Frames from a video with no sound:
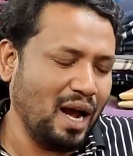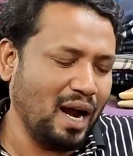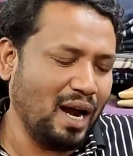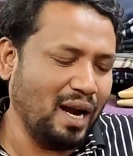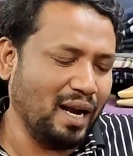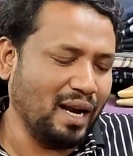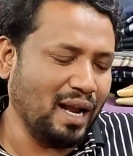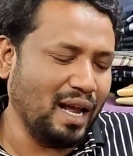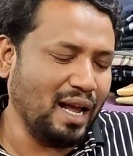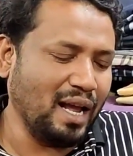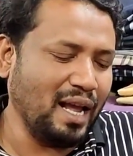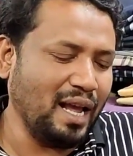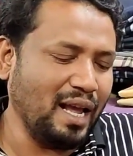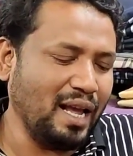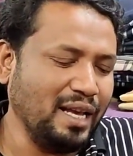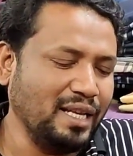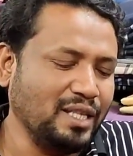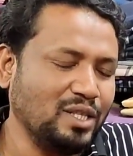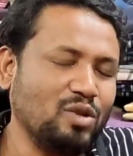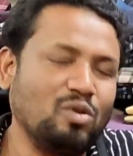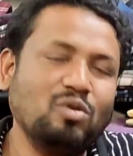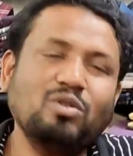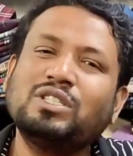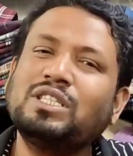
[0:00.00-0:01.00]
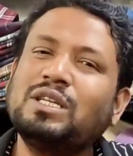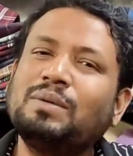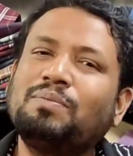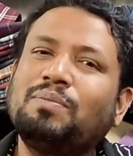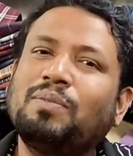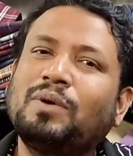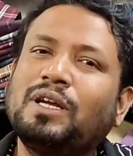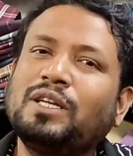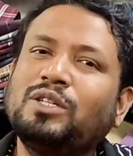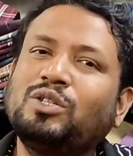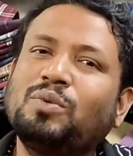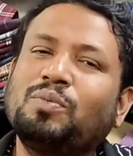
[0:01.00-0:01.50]
আর এক্সক্লুসিভ
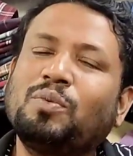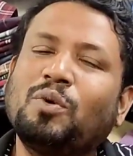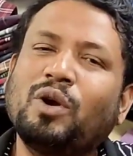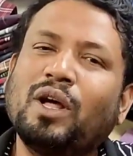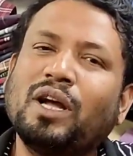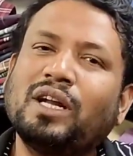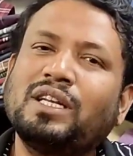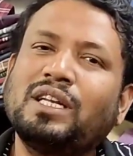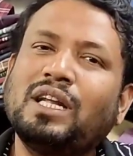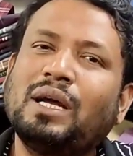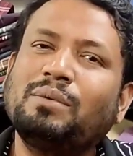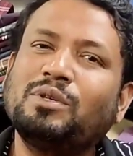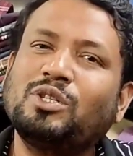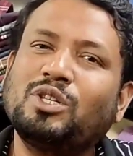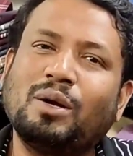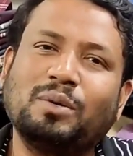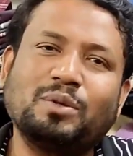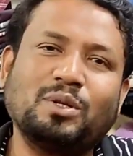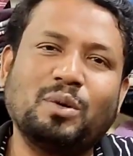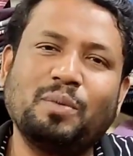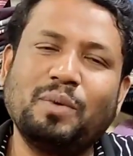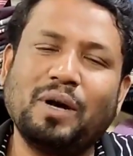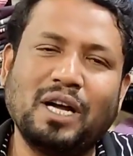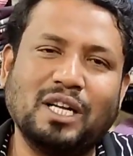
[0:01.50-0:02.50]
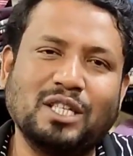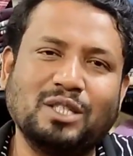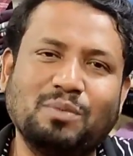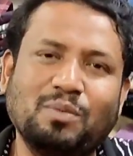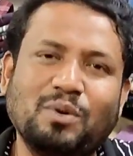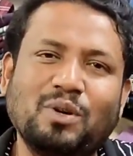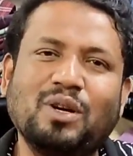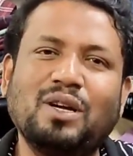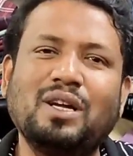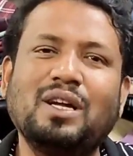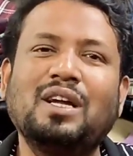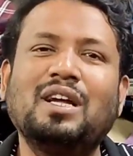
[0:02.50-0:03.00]
কিছু প্রোডাক্ট নিয়ে আমি সবসময়
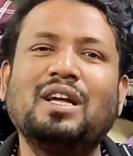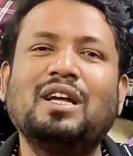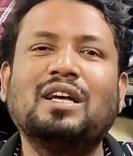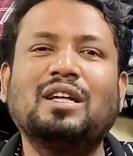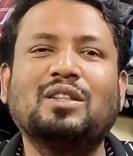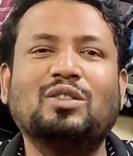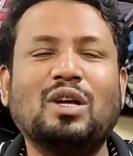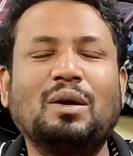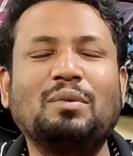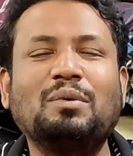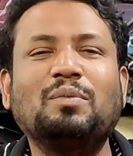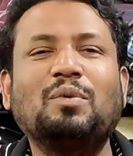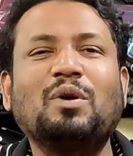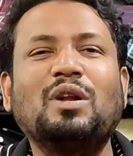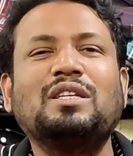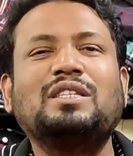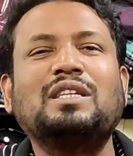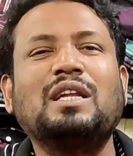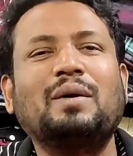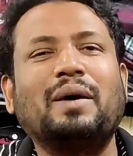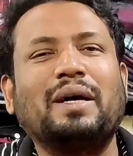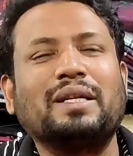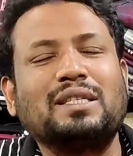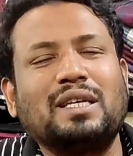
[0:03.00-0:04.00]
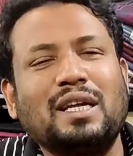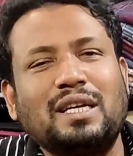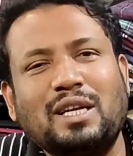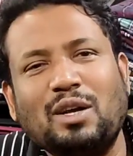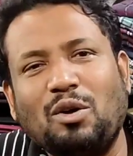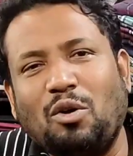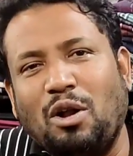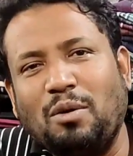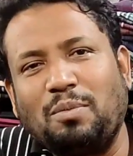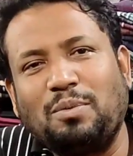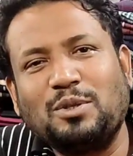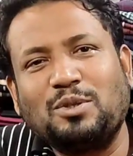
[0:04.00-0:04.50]
আসবো তো আমি বলেছিলাম আজকে
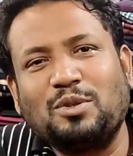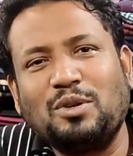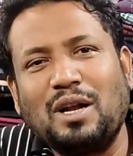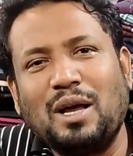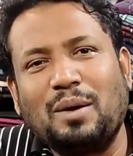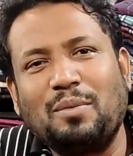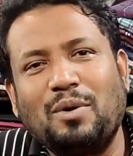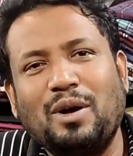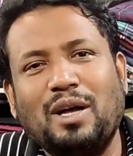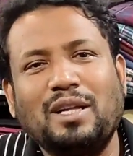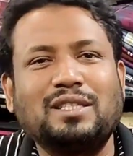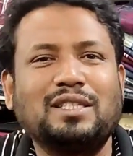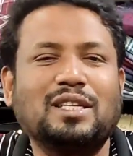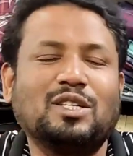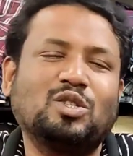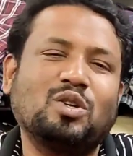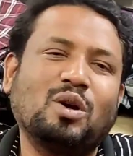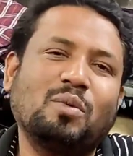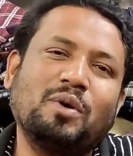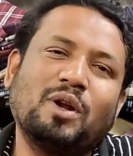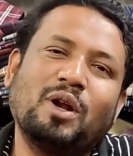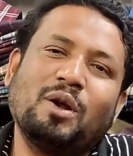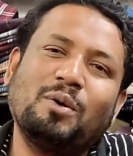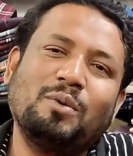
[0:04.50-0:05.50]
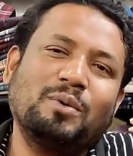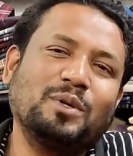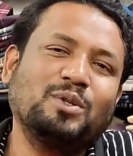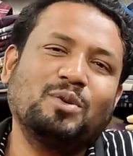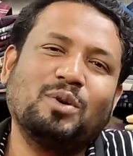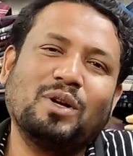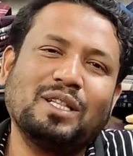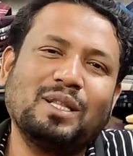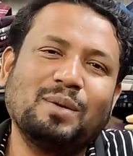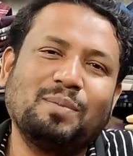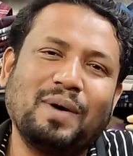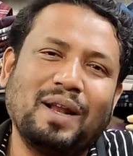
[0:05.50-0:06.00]
একটা গল্প শোনাবো আজকে সময়ের অভাবে
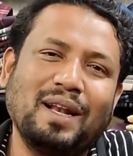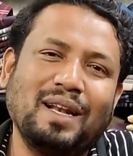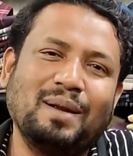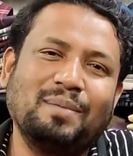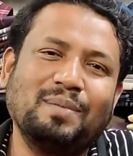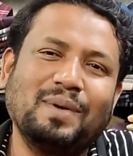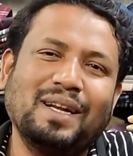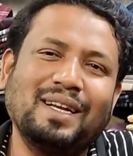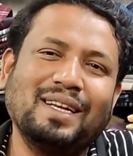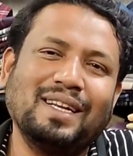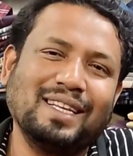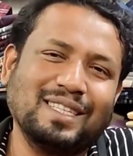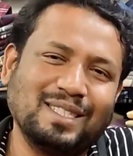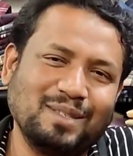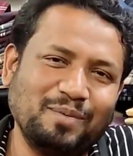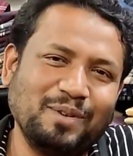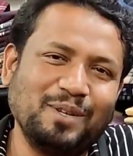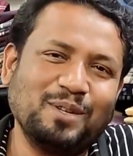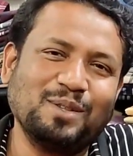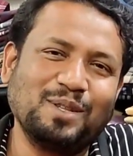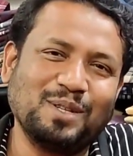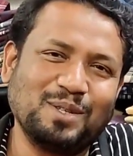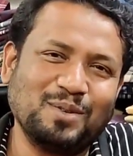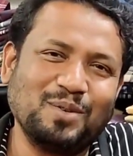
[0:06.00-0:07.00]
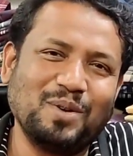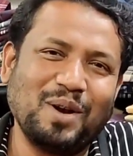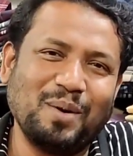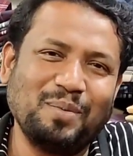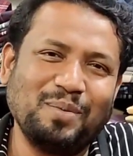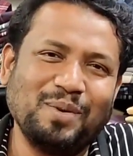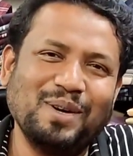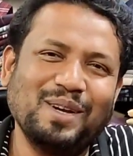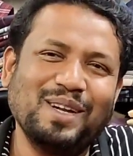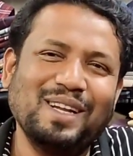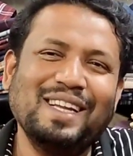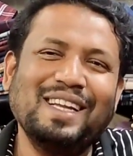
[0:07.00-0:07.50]
শোনাতে পারলাম না নেক্সট ভিডিওতে
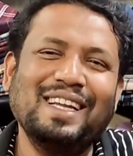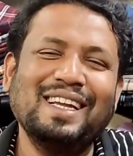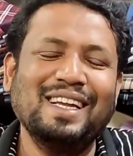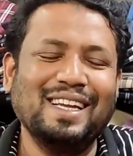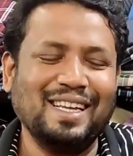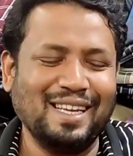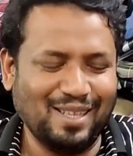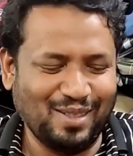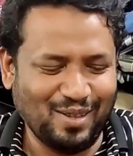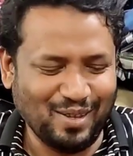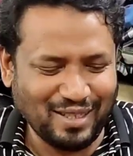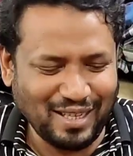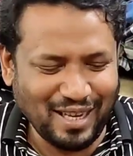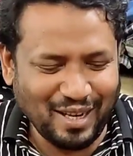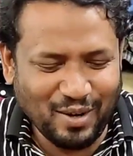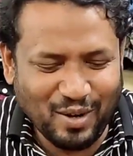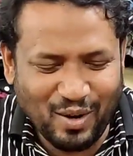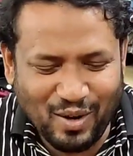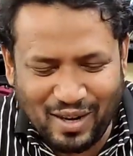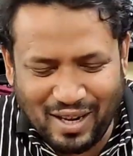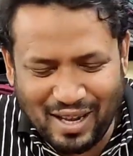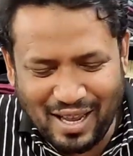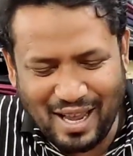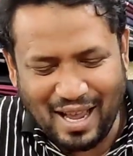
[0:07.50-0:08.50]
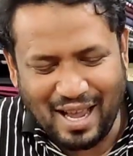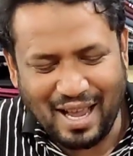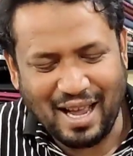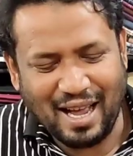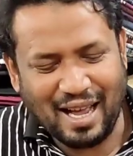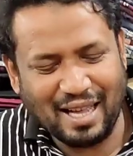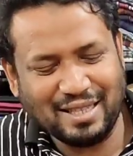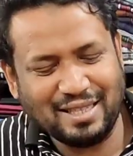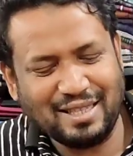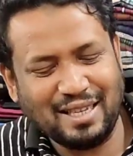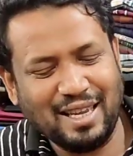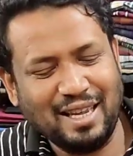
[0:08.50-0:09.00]
শোনাবো তো যাই হোক
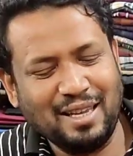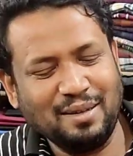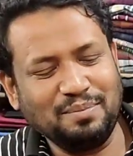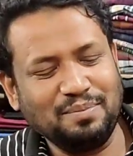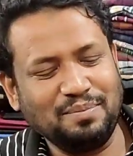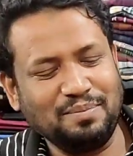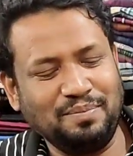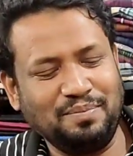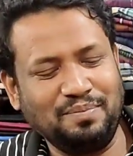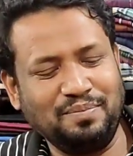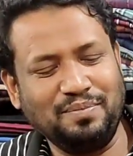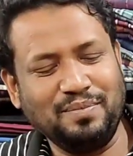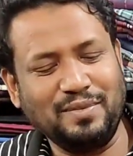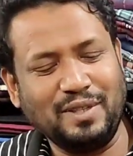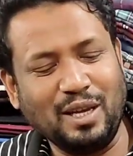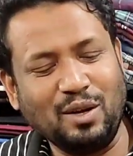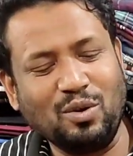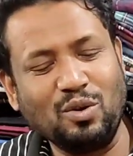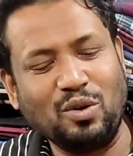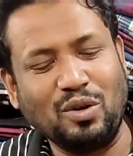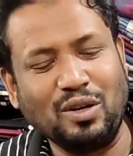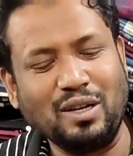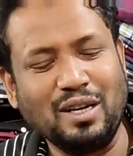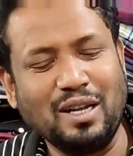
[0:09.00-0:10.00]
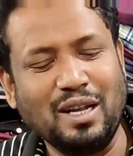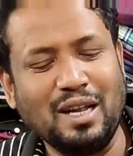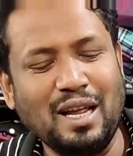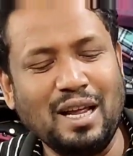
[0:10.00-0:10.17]
আজকে দেখুন